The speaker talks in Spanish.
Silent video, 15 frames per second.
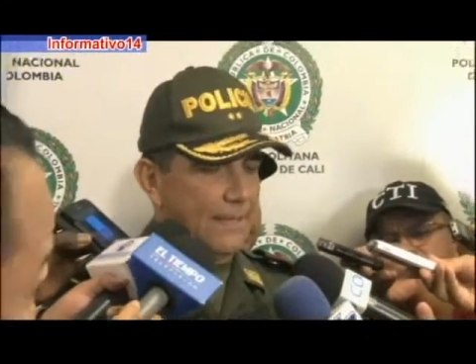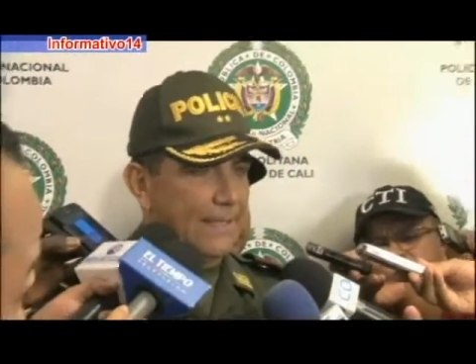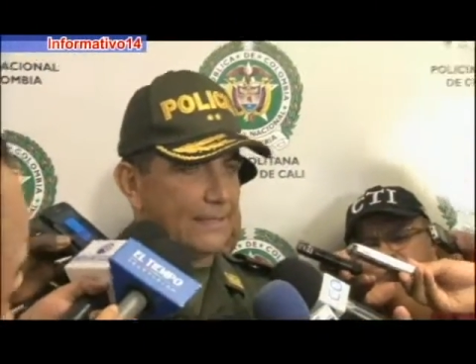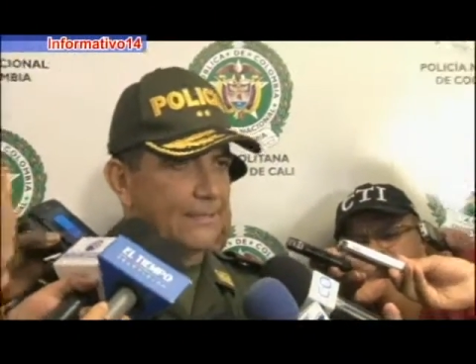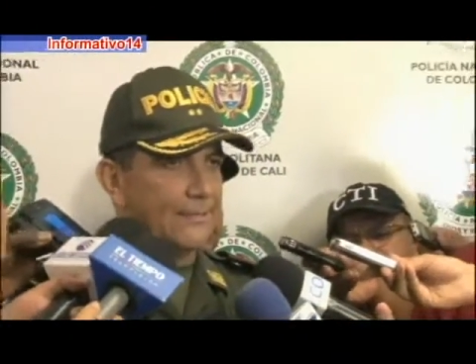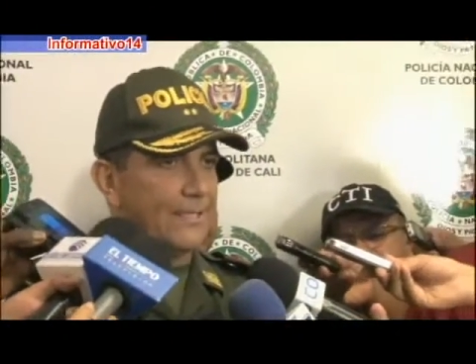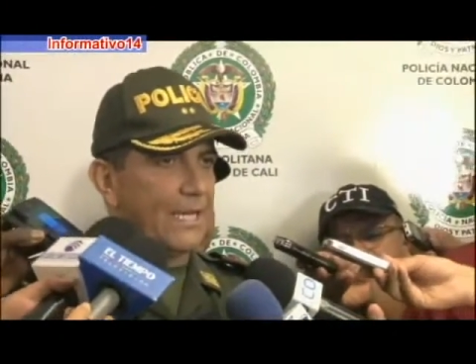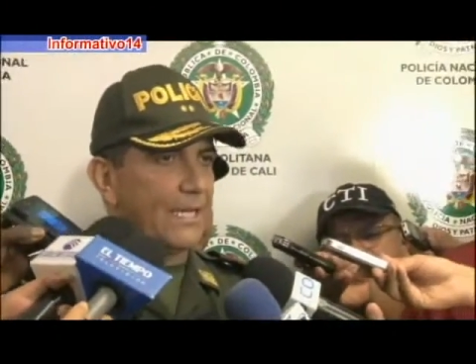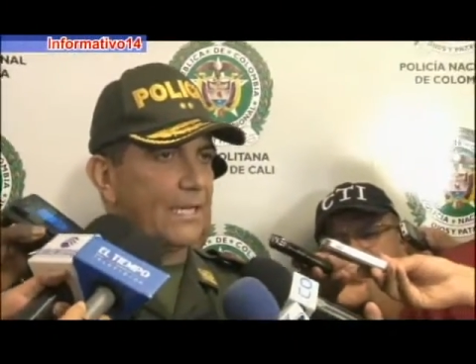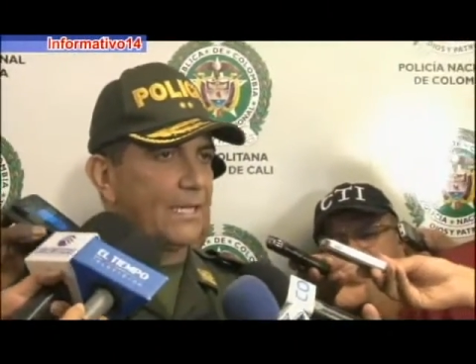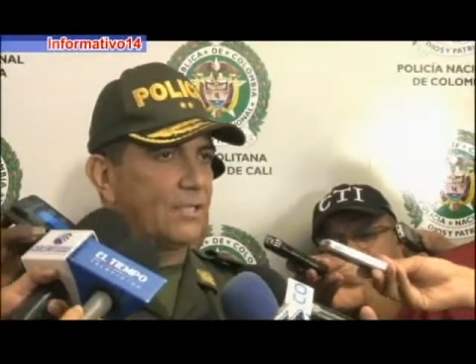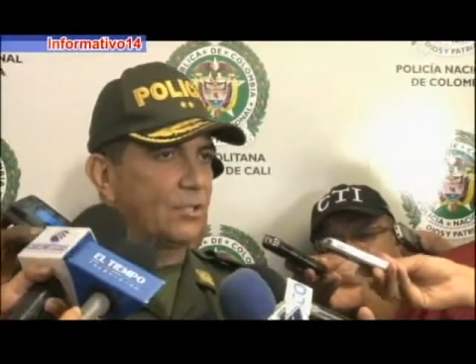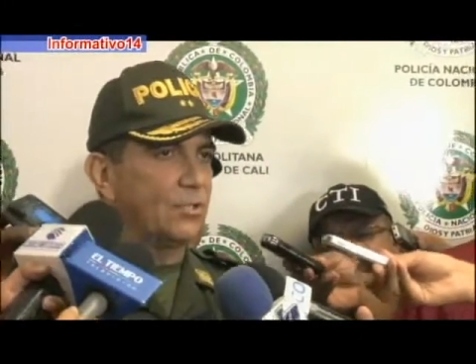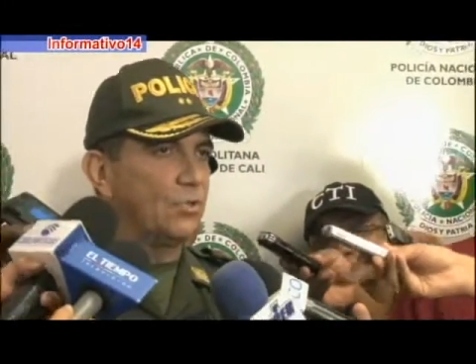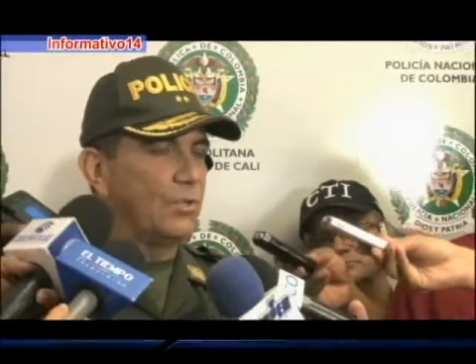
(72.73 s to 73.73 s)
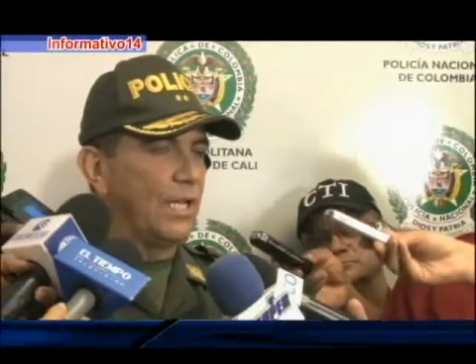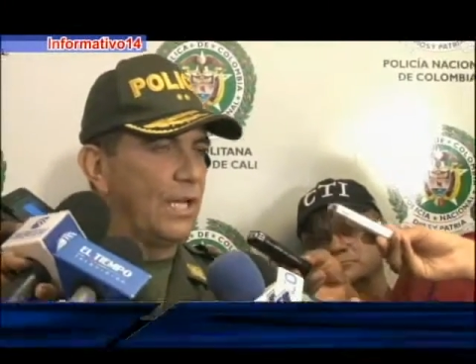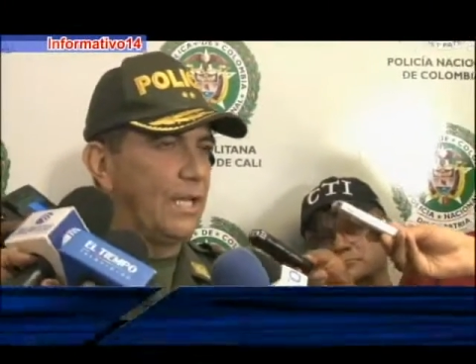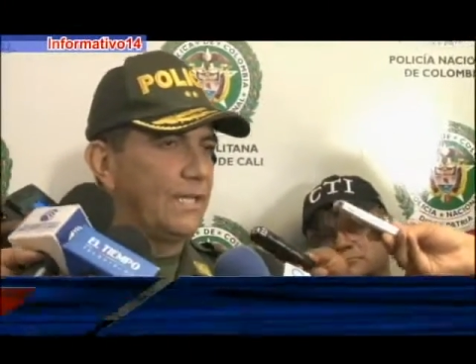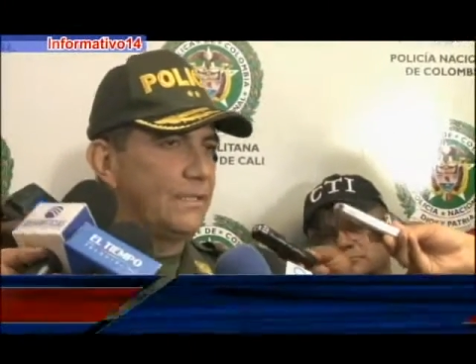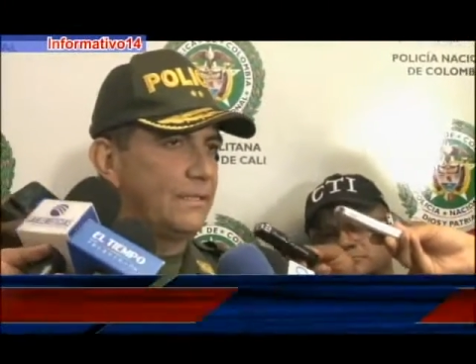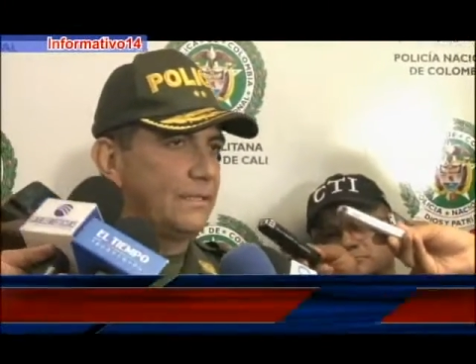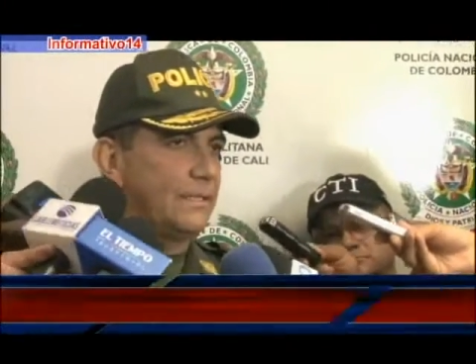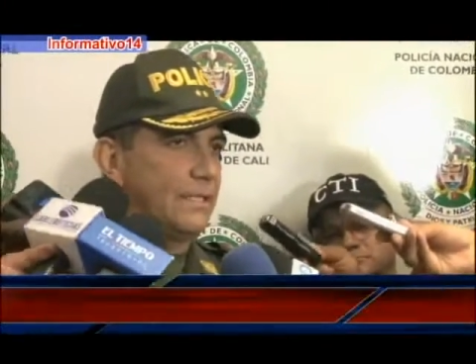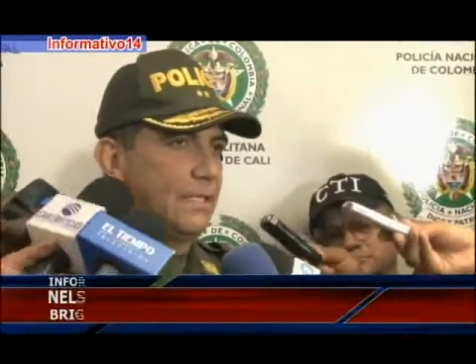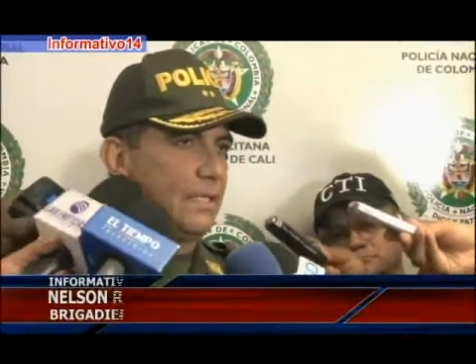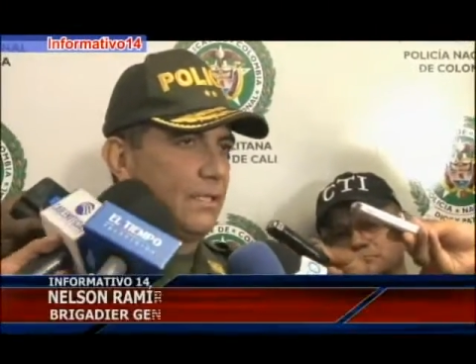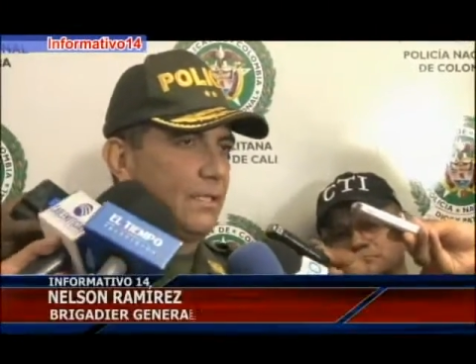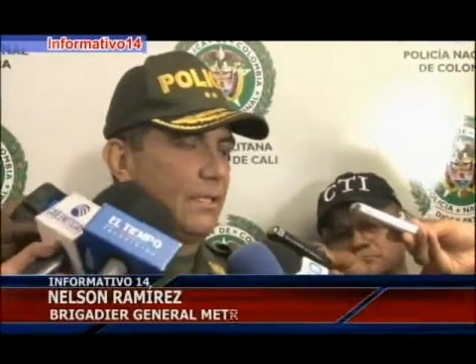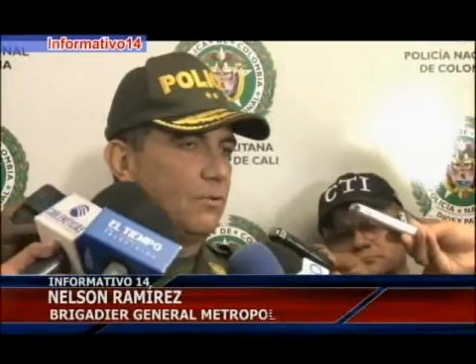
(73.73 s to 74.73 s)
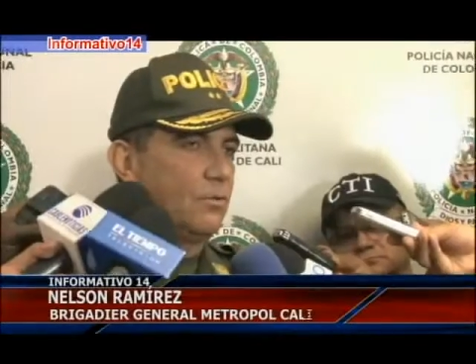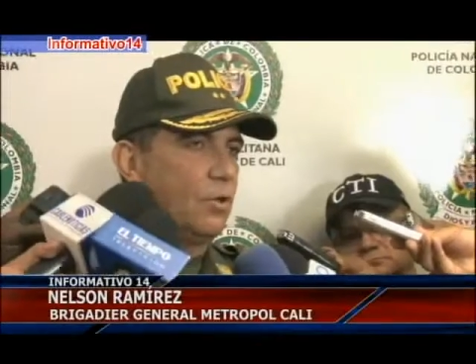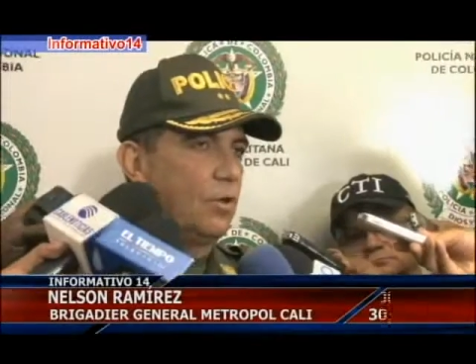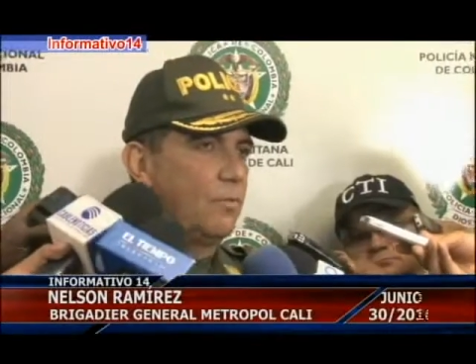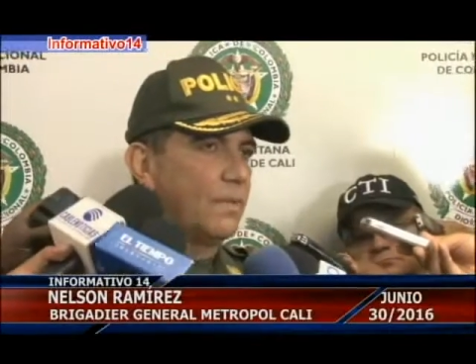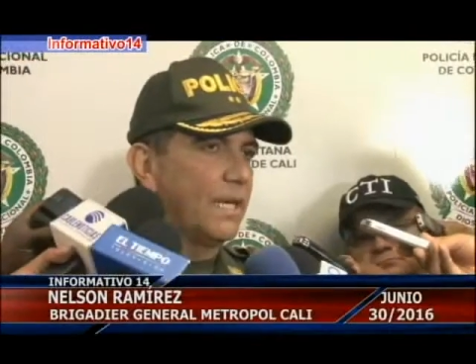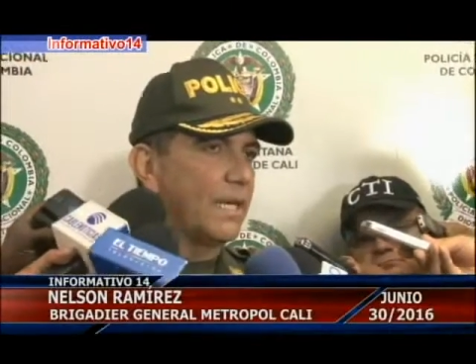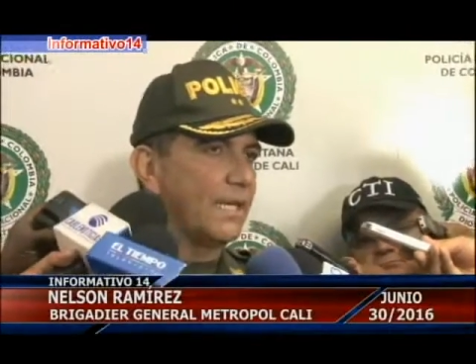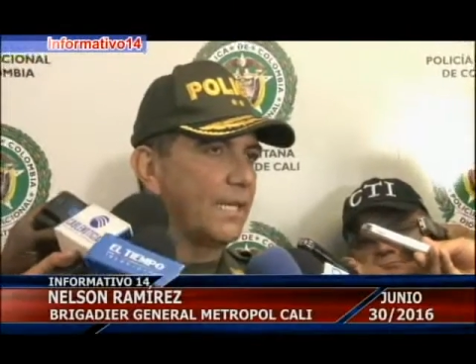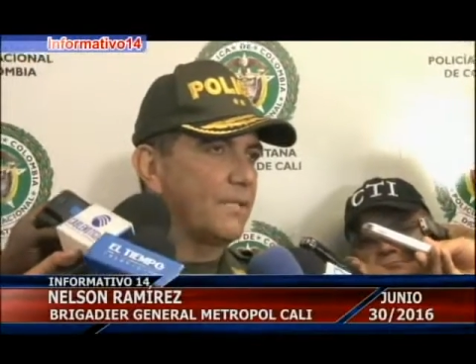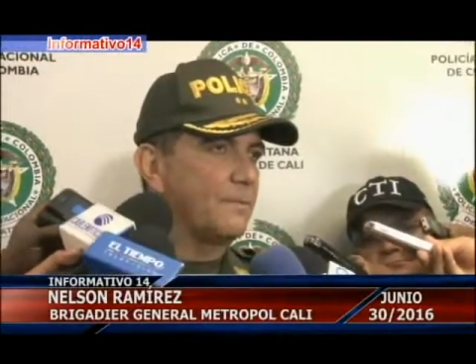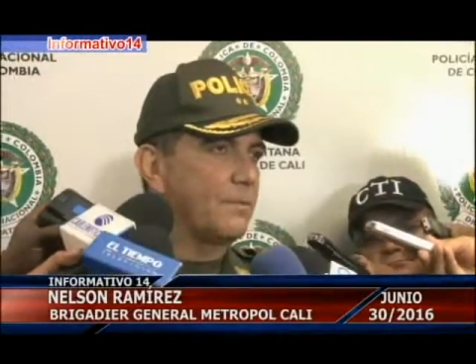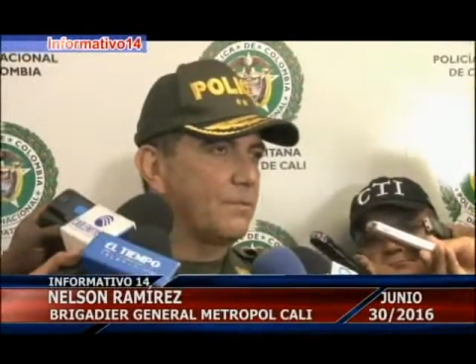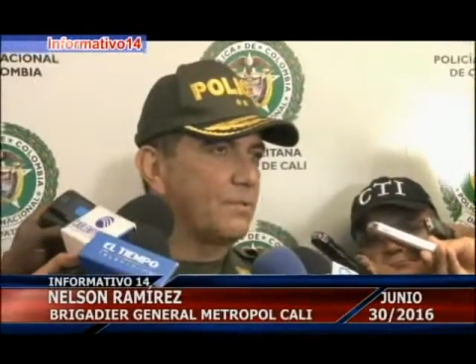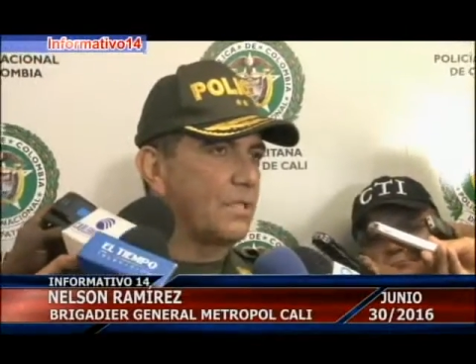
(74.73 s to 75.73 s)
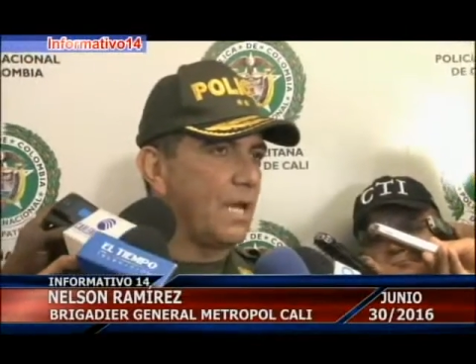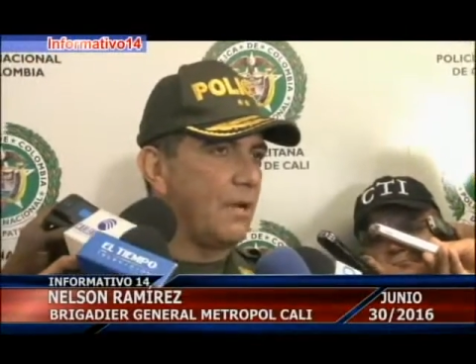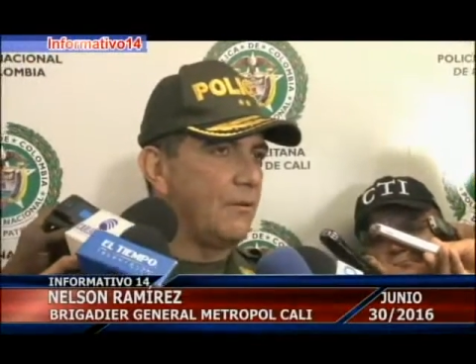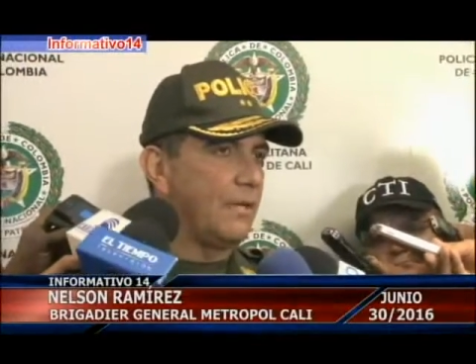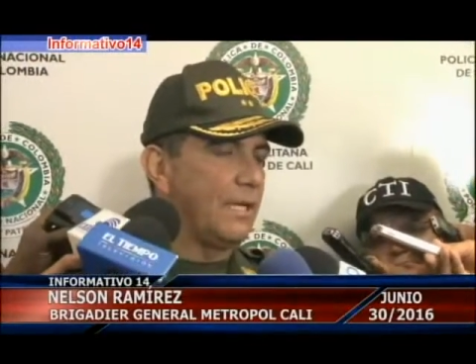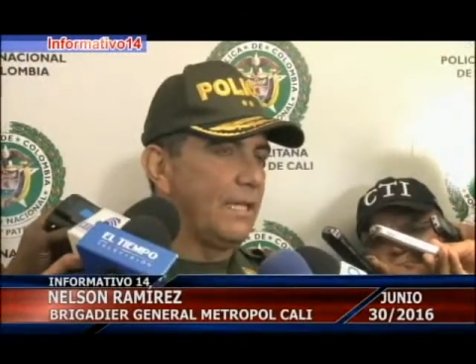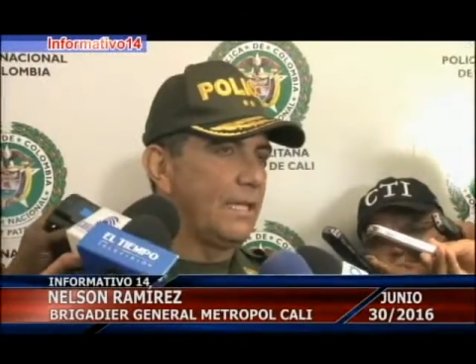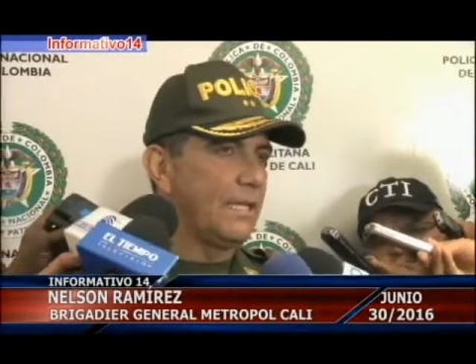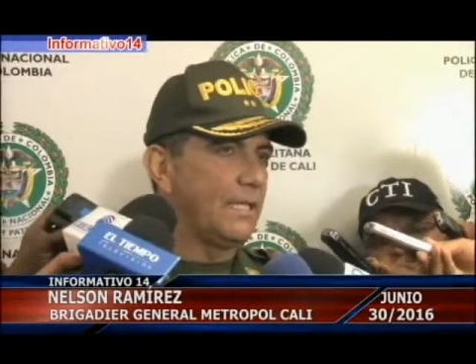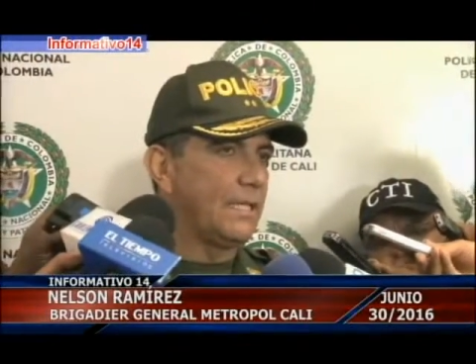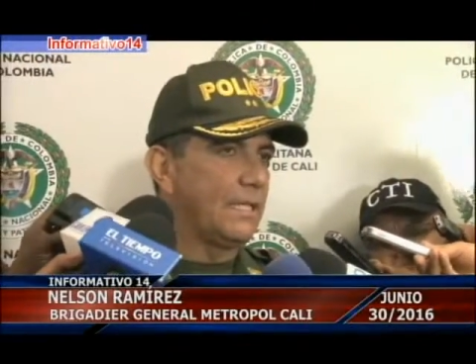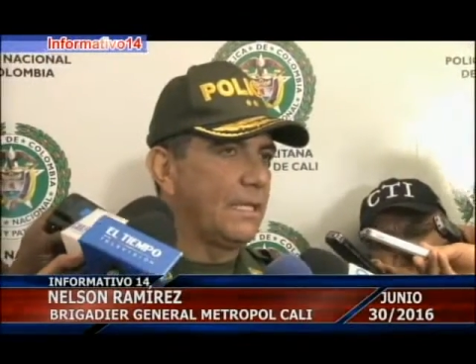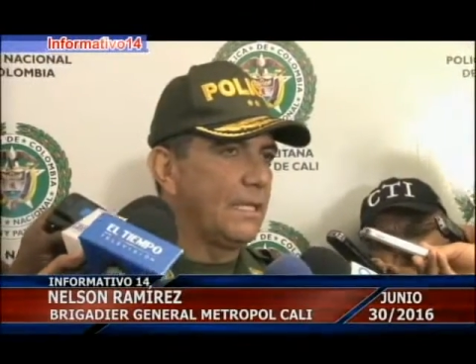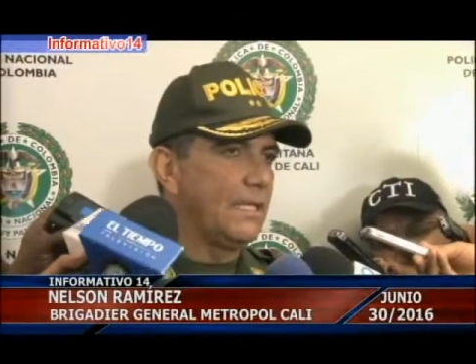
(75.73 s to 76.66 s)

a través de la captura de un hombre responsable